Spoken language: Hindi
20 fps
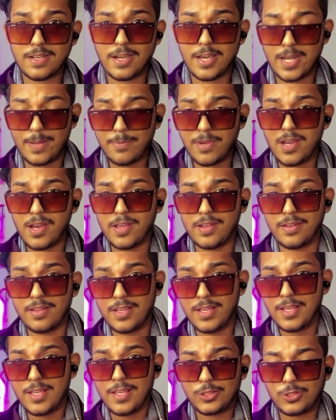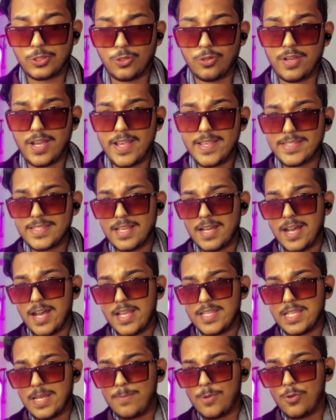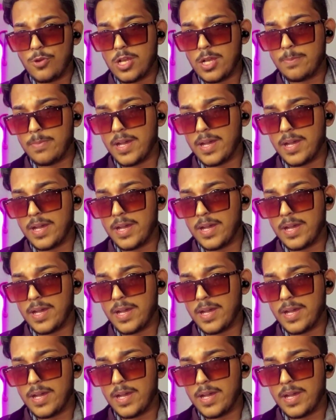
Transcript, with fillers: अरम खान तो गाइस आज आप लोग का